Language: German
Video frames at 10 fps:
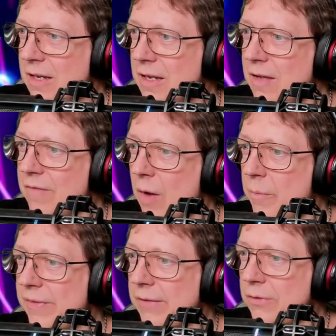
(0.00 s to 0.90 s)
Warum
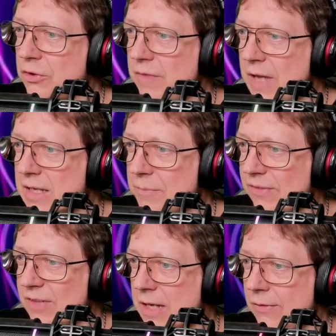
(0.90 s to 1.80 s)
ist das so schwer? Ich habe das
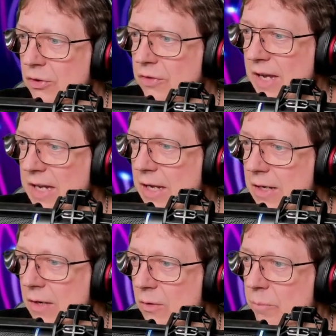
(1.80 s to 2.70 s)
gar nicht so schwer in
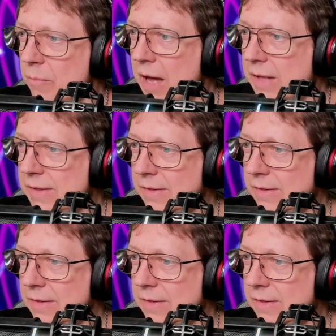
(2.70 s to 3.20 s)
Erinnerung, Mann.